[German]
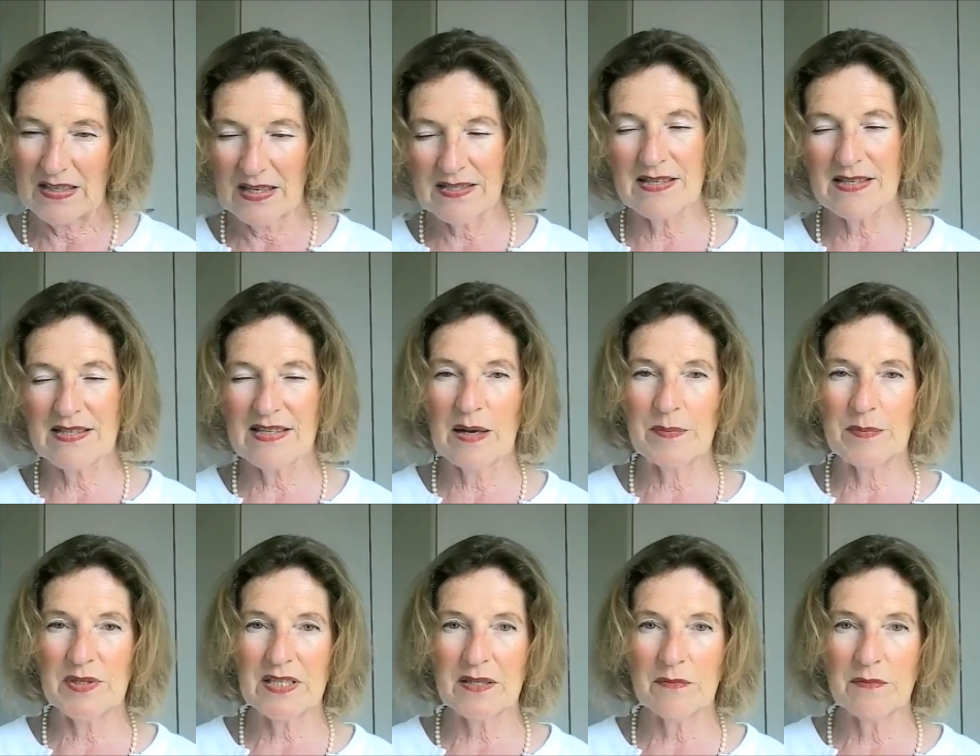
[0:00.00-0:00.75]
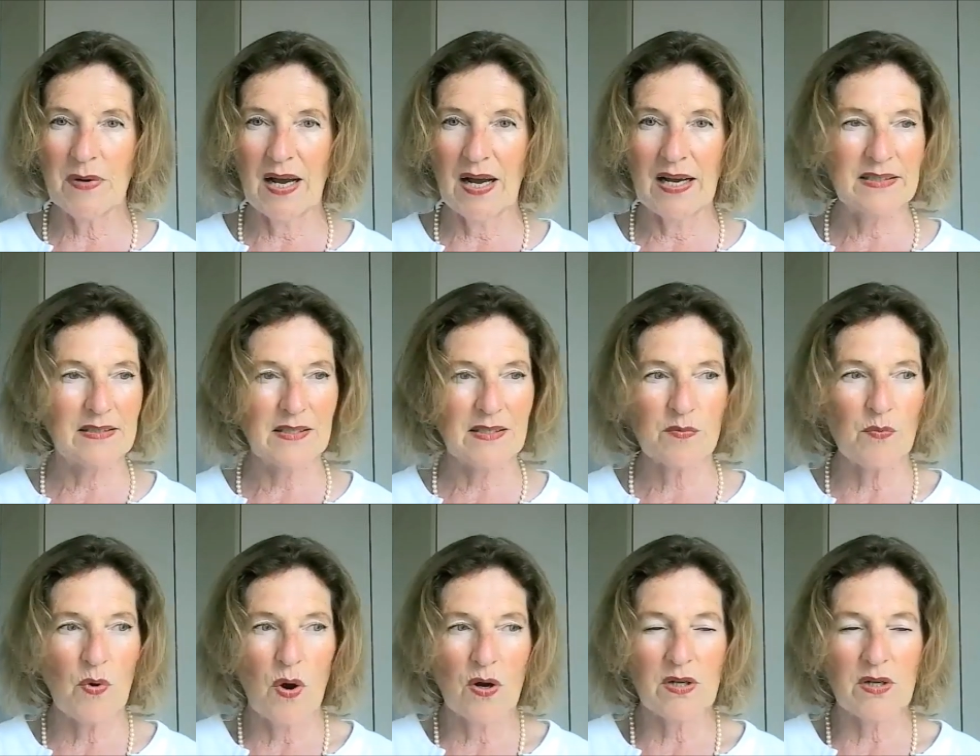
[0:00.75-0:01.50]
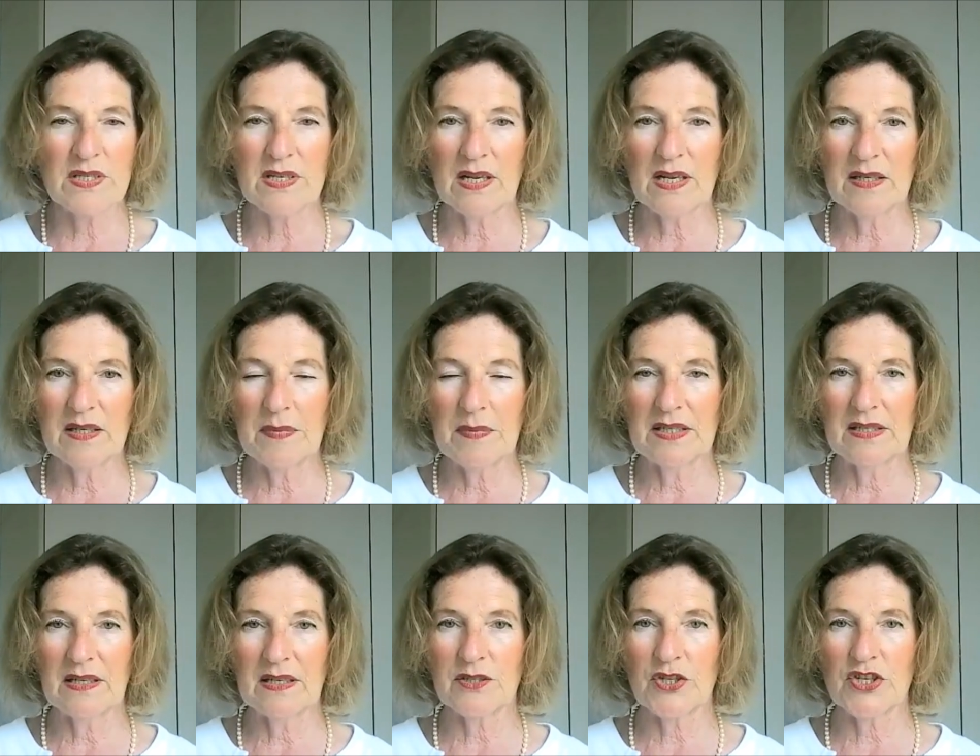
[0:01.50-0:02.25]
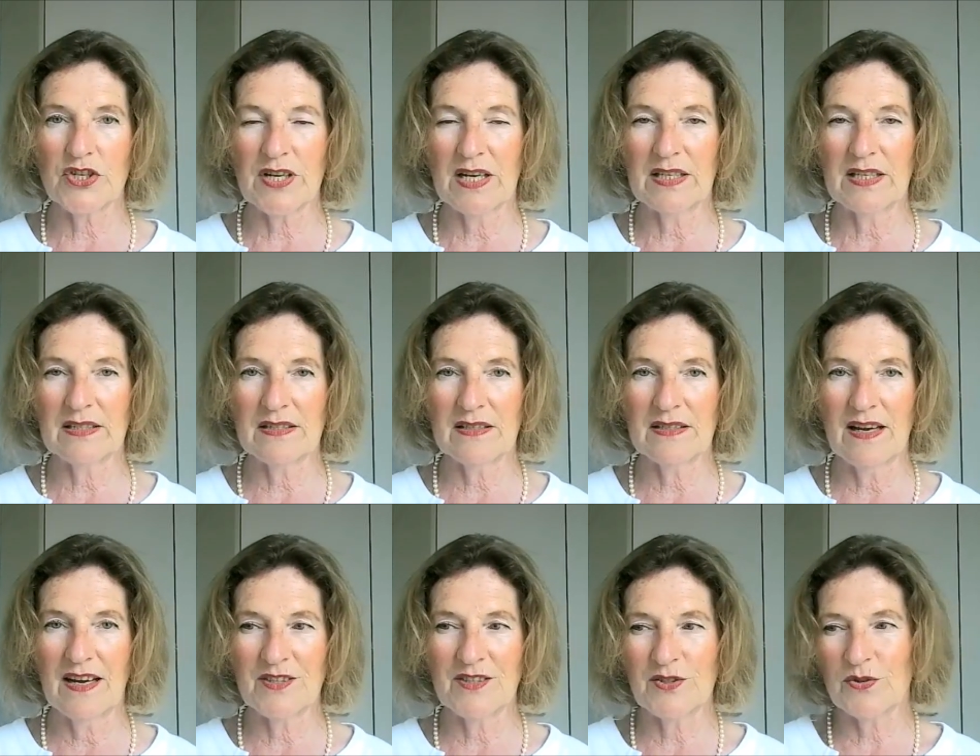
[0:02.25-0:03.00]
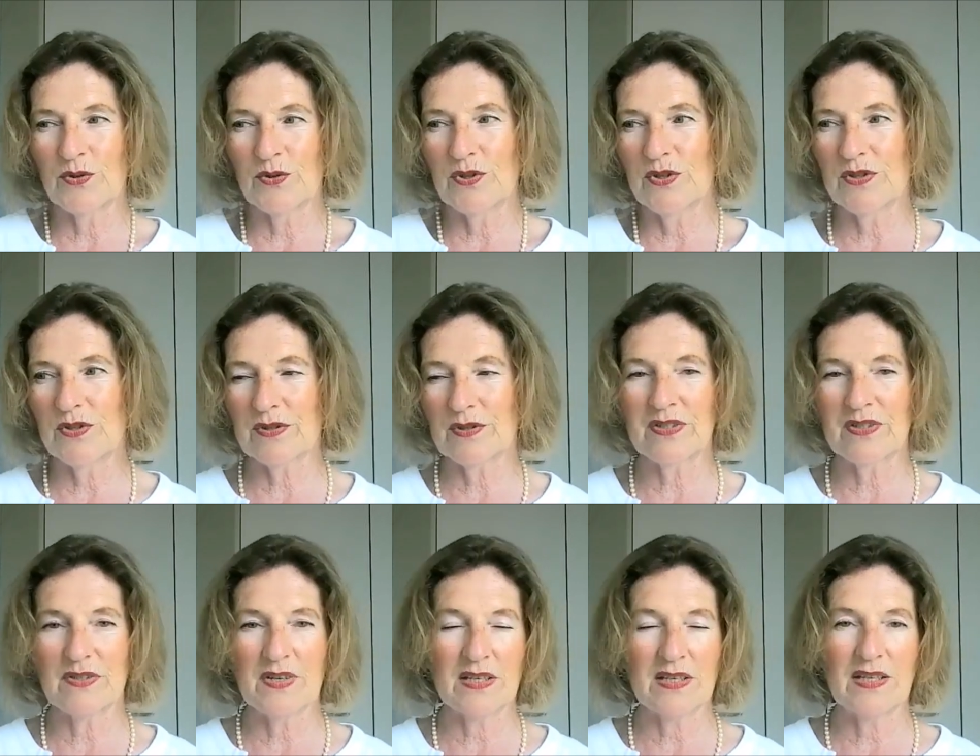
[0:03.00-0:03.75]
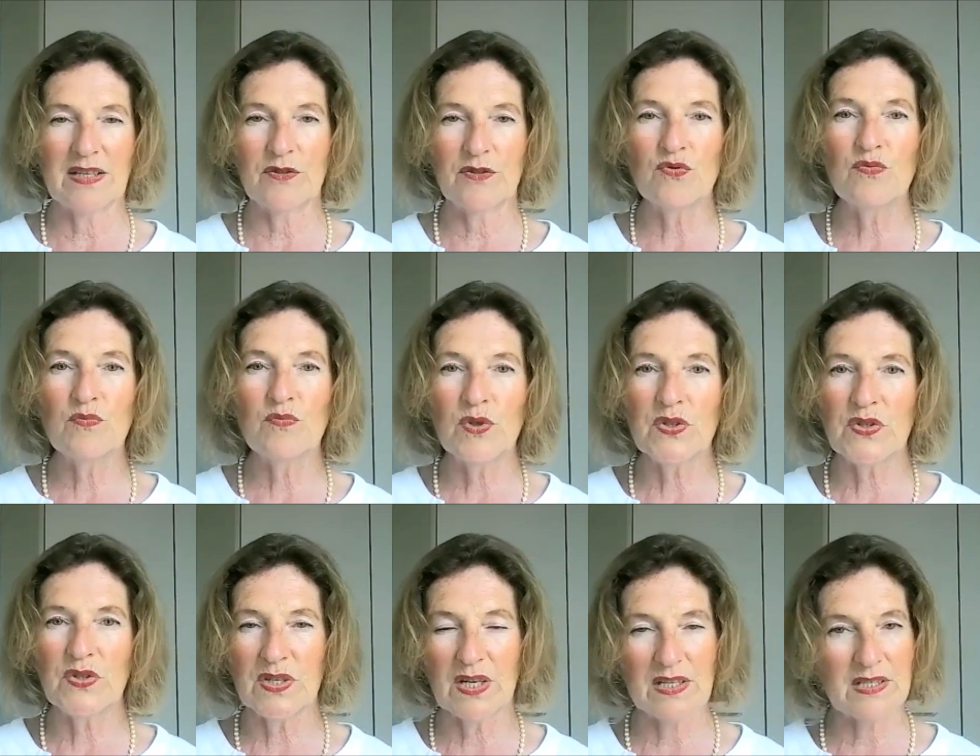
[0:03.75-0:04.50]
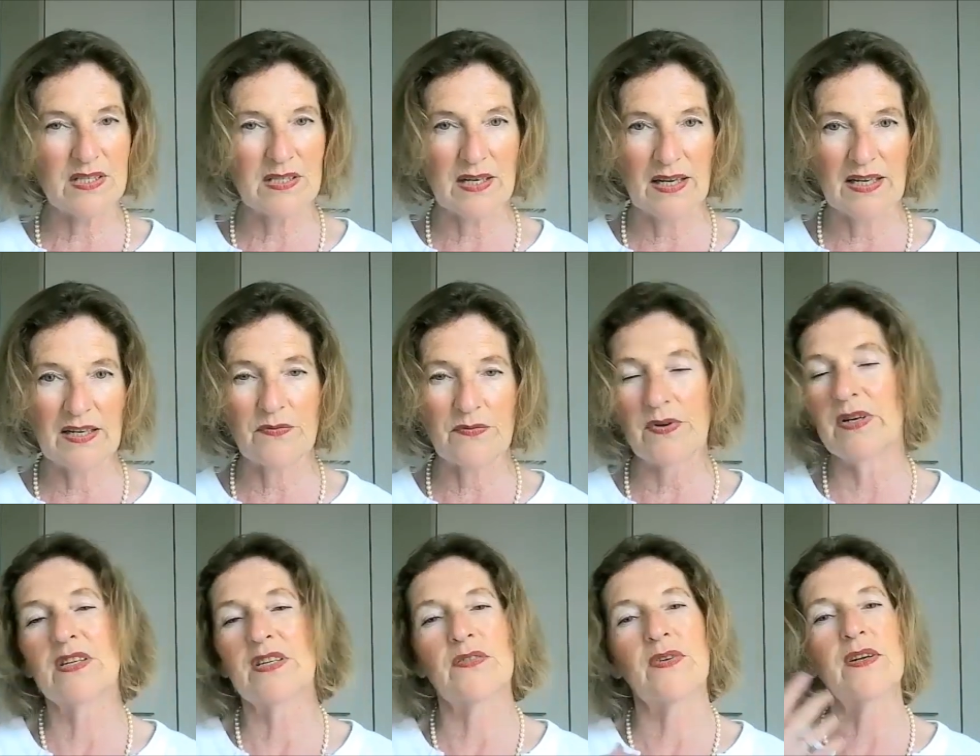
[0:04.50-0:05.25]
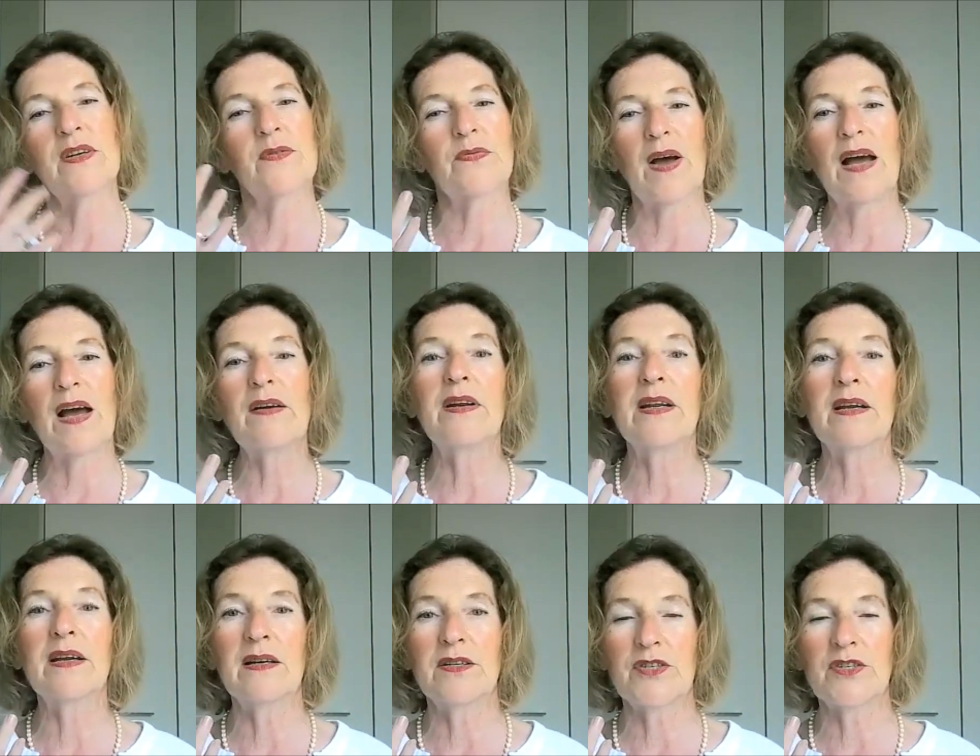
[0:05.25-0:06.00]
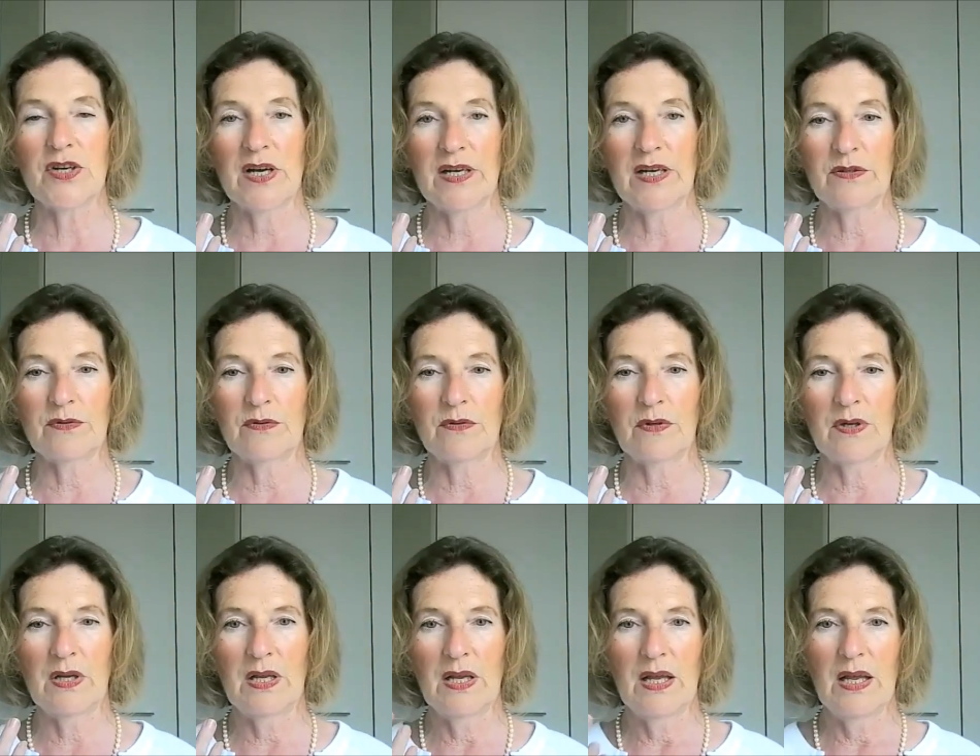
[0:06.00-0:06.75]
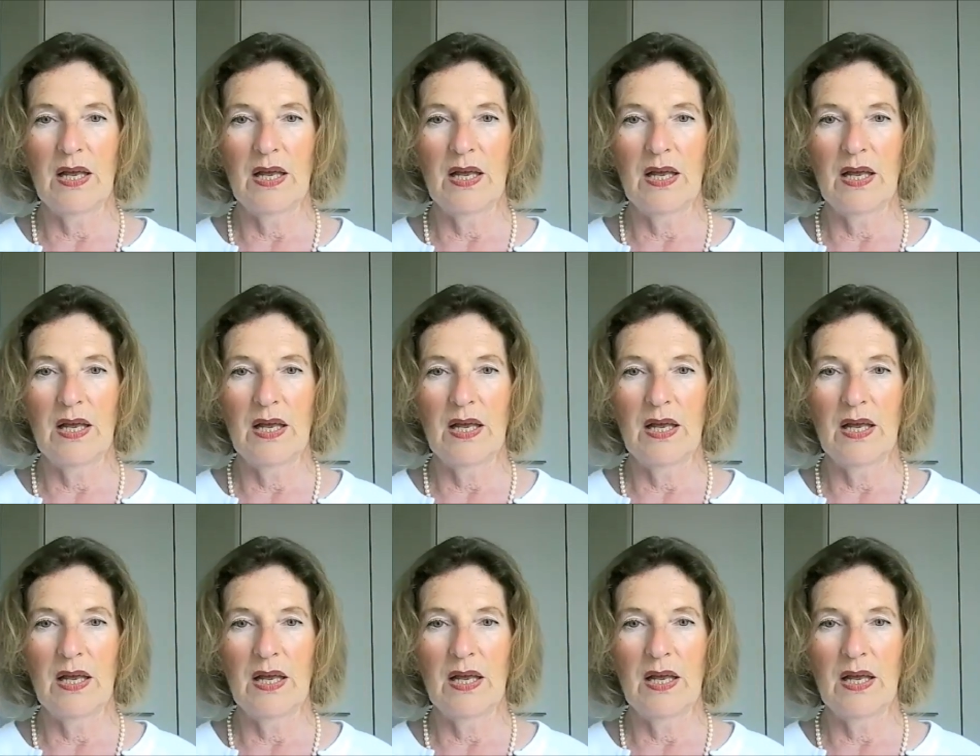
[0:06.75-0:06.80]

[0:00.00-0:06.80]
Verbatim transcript: Das ist damit gemeint, dass morgens ja niemand da gestanden hat und gesagt hat, du musst jetzt dahin fahren. Es war eine freiwillige Entscheidung.